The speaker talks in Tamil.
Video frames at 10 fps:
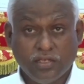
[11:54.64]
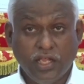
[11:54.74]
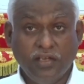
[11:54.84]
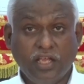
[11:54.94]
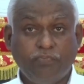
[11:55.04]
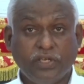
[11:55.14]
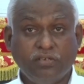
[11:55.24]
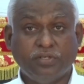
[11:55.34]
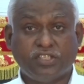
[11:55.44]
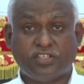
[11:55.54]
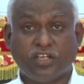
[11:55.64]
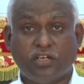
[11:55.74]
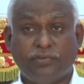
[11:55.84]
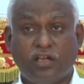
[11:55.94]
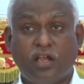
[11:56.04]
என்னை
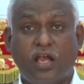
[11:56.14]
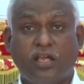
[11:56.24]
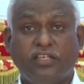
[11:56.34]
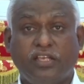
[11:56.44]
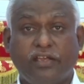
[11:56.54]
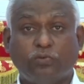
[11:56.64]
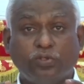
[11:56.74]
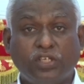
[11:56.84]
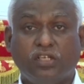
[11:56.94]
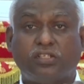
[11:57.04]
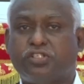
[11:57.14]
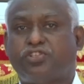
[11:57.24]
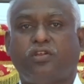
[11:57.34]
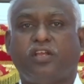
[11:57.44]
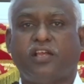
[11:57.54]
பின்பற்றுகிறவர்களாகிய உங்களுக்கு
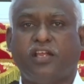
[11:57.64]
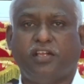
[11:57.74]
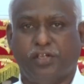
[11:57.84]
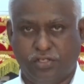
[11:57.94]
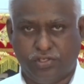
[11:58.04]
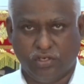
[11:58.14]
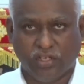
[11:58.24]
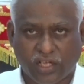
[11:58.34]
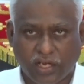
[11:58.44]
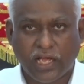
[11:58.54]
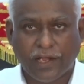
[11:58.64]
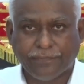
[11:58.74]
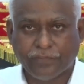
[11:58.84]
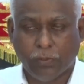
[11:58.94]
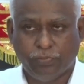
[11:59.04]
சொல்லுகிறேன் என்று சொல்லுகிறார்
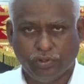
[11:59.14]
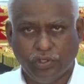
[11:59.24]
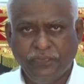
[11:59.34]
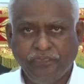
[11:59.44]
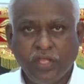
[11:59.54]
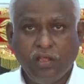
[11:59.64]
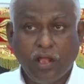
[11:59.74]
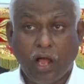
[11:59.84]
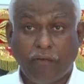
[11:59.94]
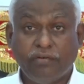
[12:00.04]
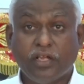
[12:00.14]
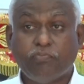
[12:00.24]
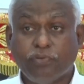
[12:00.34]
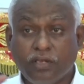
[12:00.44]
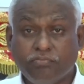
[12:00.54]
அப்போ அவரை
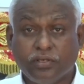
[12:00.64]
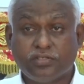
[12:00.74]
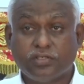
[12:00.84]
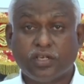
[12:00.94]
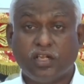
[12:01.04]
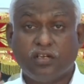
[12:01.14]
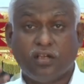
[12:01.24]
பின்பற்றுகிற